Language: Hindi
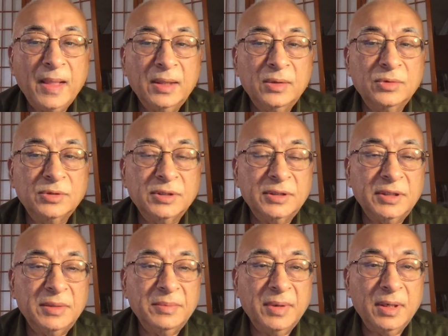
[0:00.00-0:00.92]
दो से
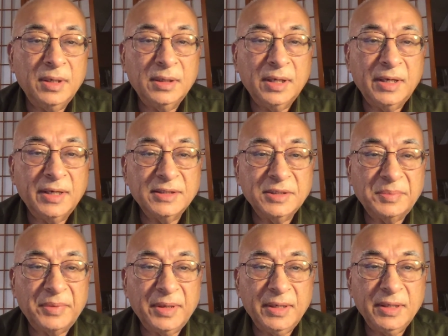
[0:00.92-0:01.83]
तीन बार खाने से
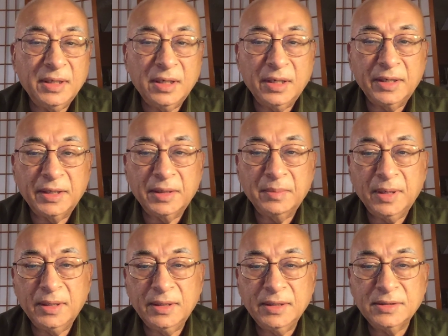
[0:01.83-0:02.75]
पहले या खाने के
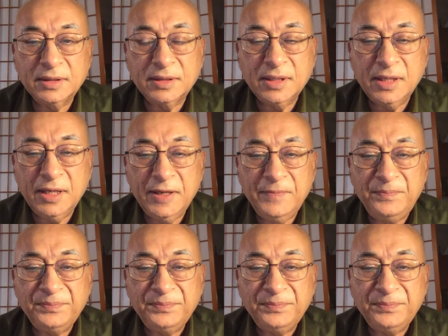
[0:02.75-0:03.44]
बाद ले सकते हैं